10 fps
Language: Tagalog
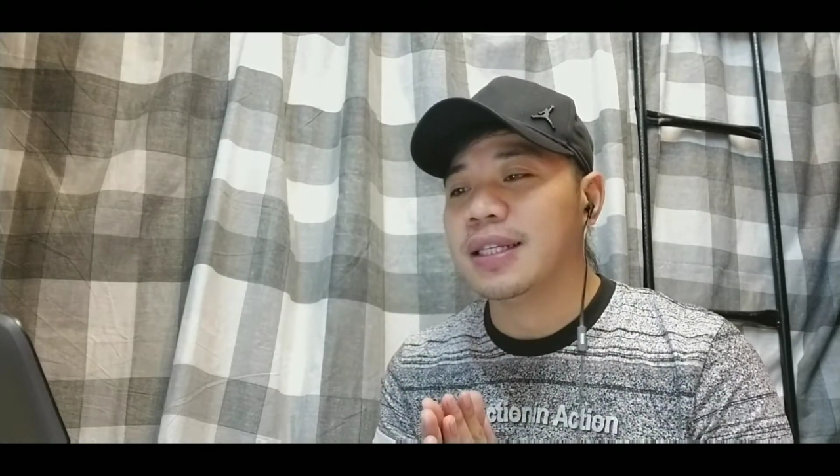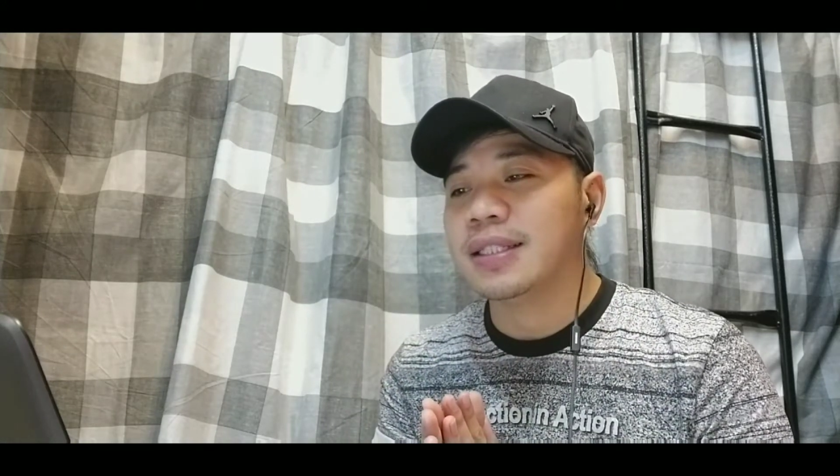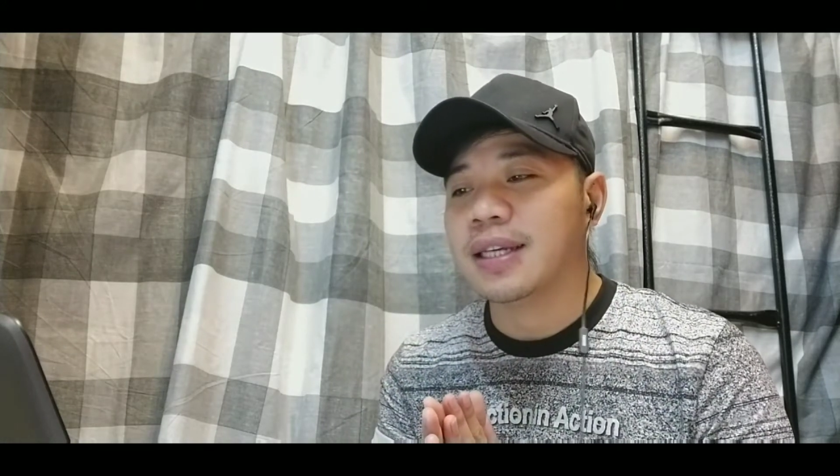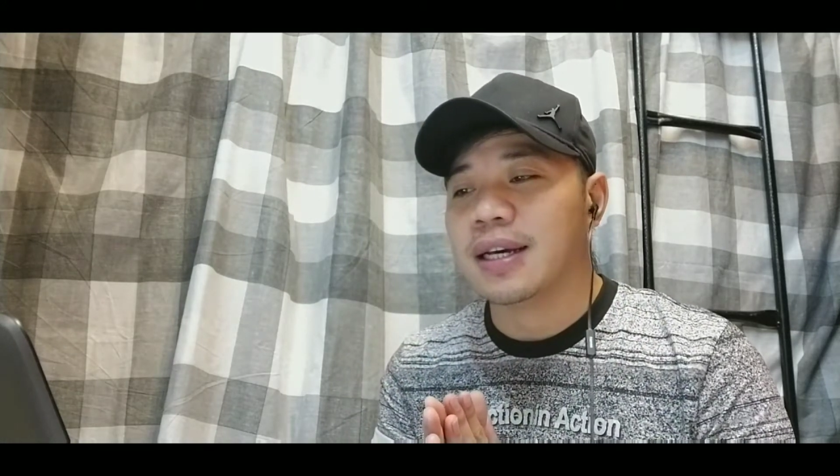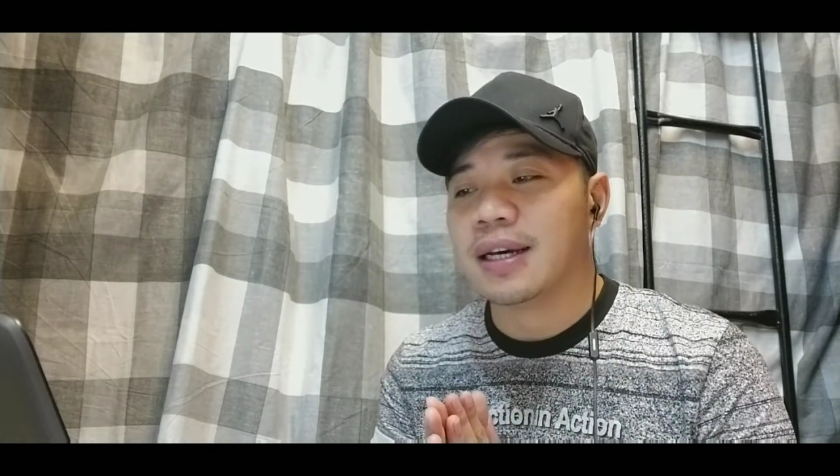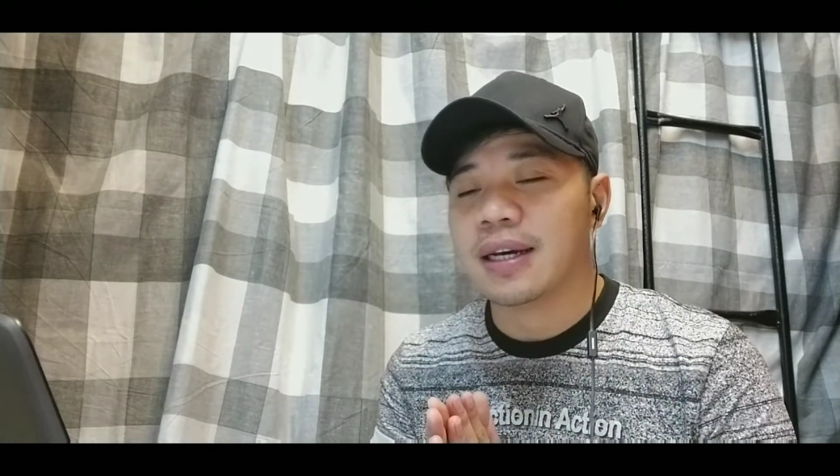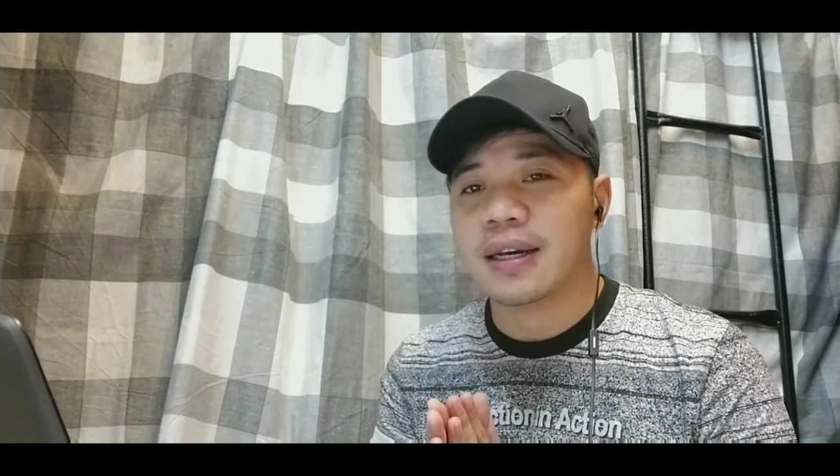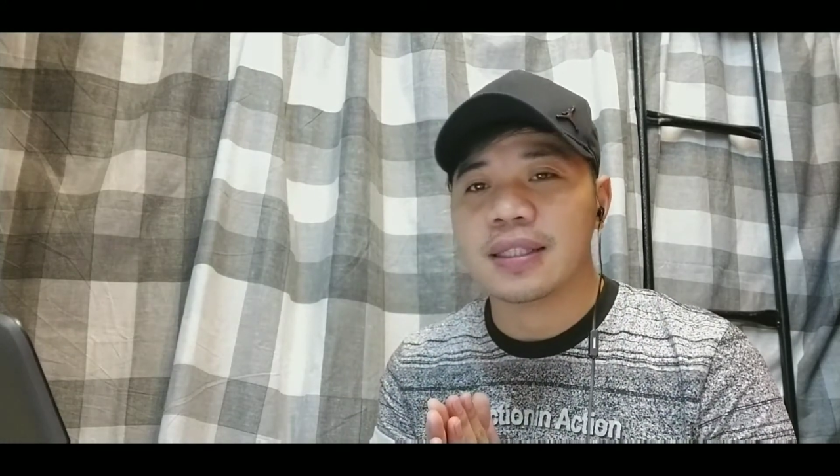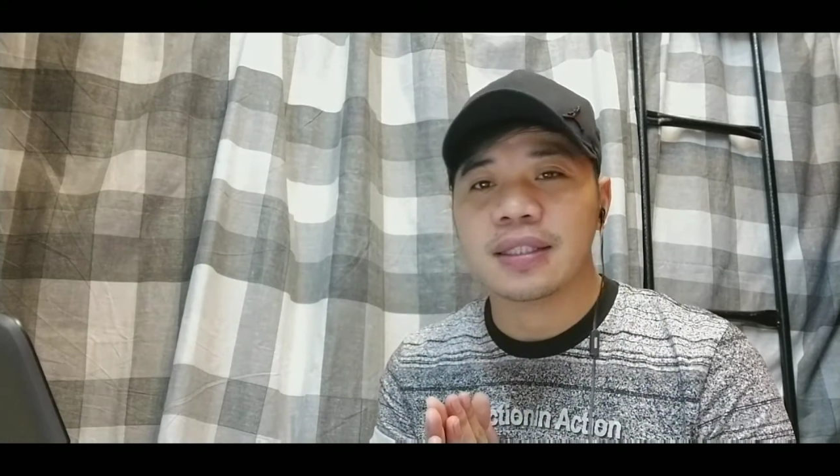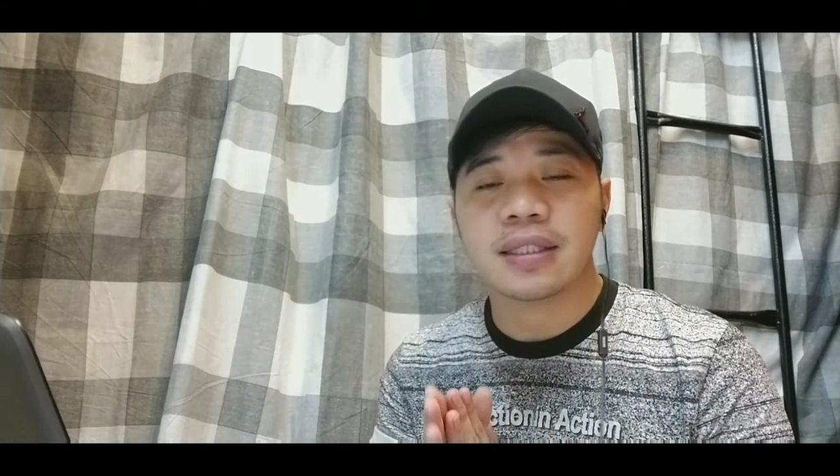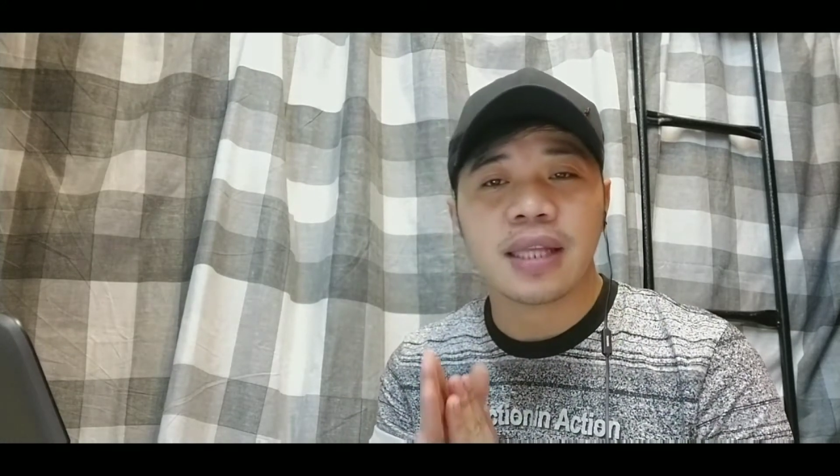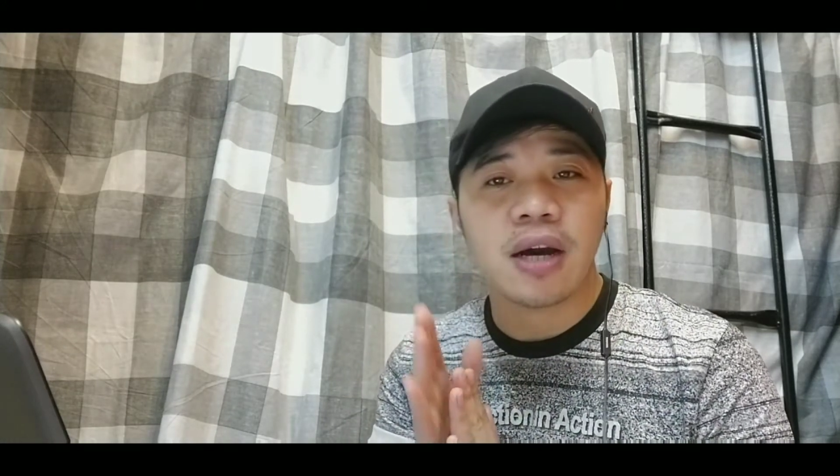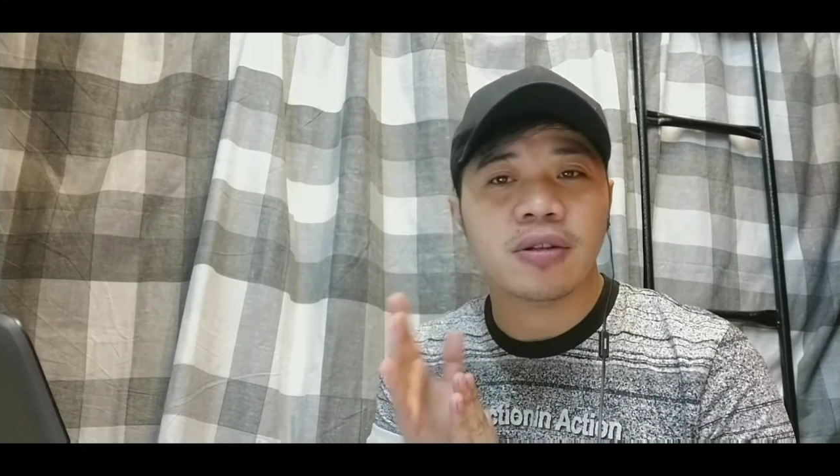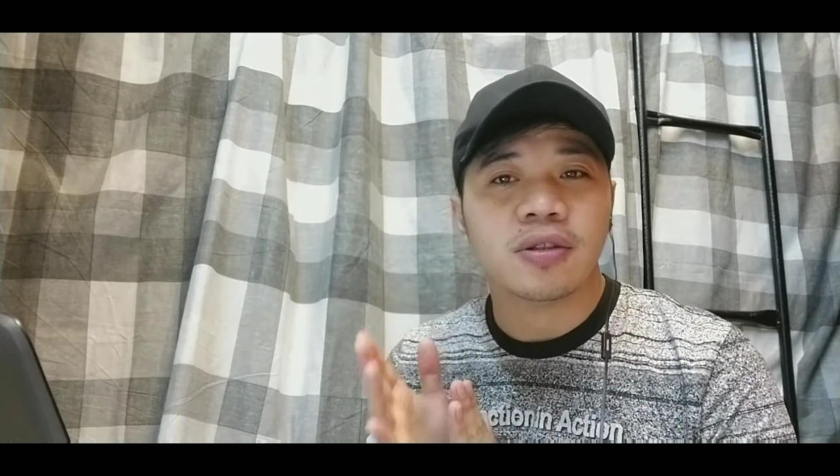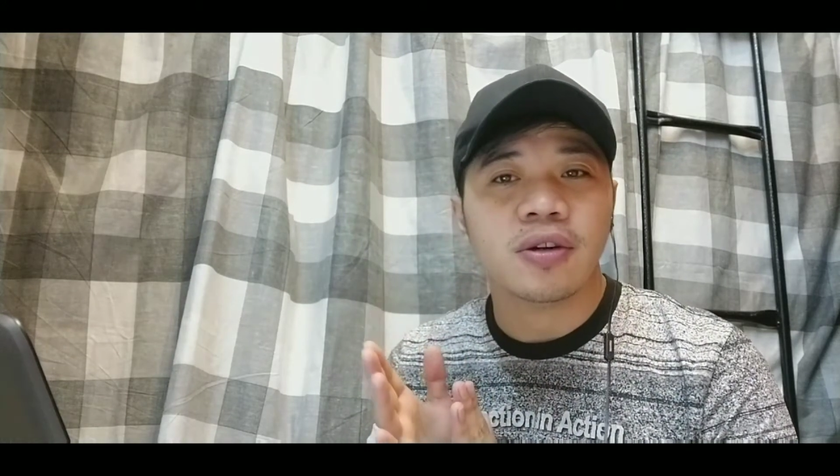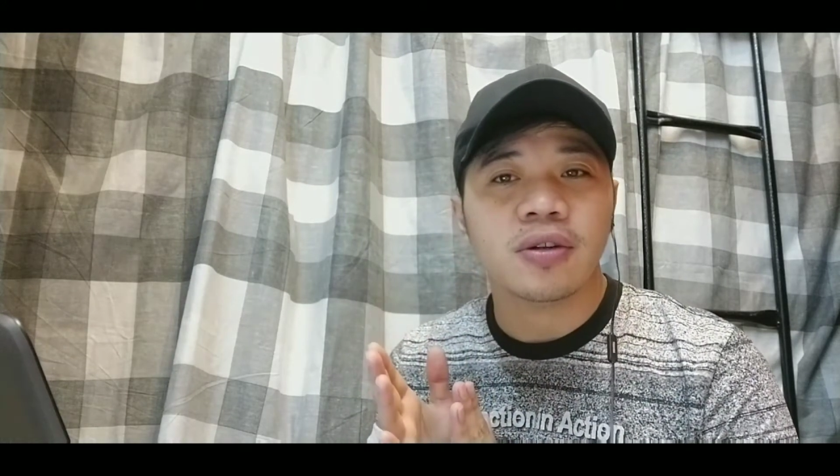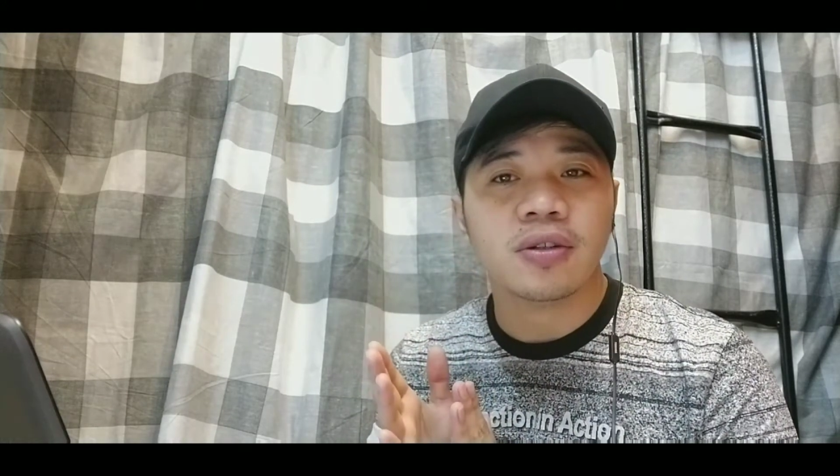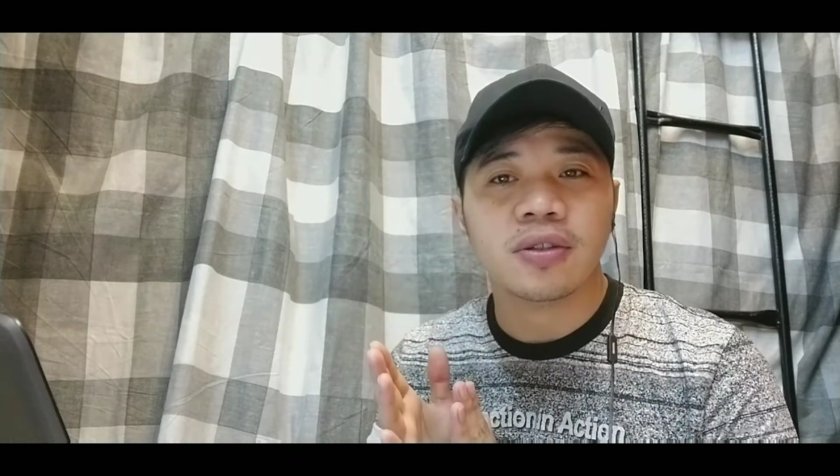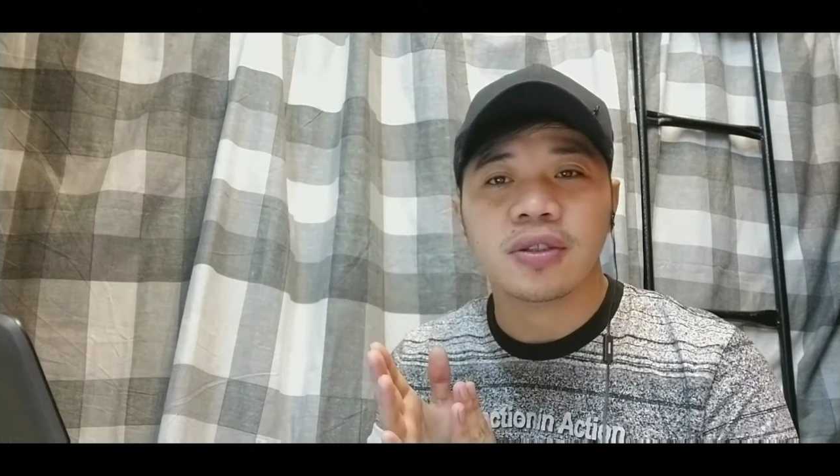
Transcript: sa, sa taon to,